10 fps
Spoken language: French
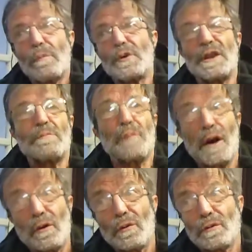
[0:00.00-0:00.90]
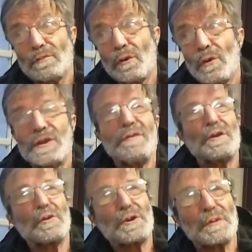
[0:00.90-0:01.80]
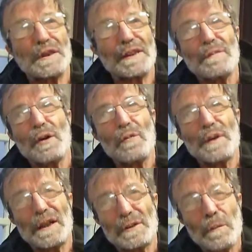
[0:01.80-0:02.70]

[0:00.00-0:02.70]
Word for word: peut-être pas aussi vite qu'on le souhaiterait, mais on repart.